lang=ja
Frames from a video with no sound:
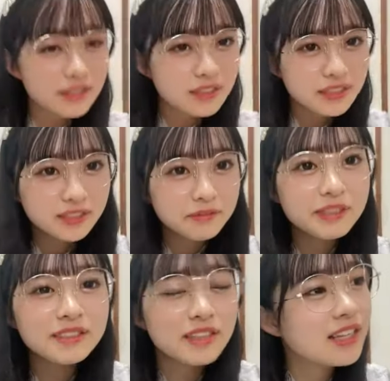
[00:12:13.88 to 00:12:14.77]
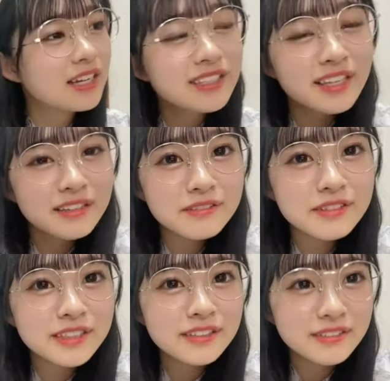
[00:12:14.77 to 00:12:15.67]
はですね、まずね、なりたい
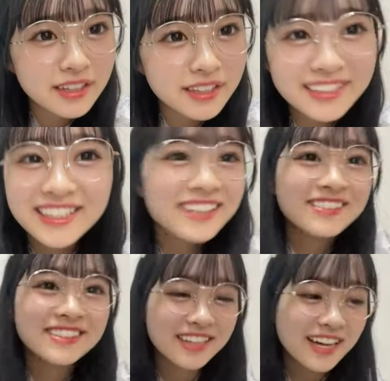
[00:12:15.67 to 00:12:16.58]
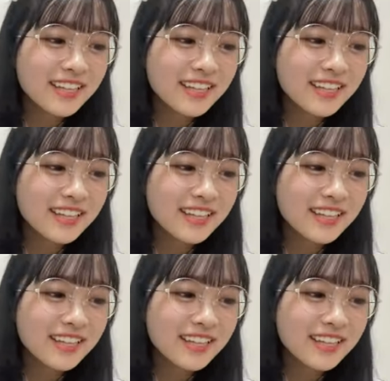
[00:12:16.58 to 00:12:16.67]
公演だよね。なりたい公演だな。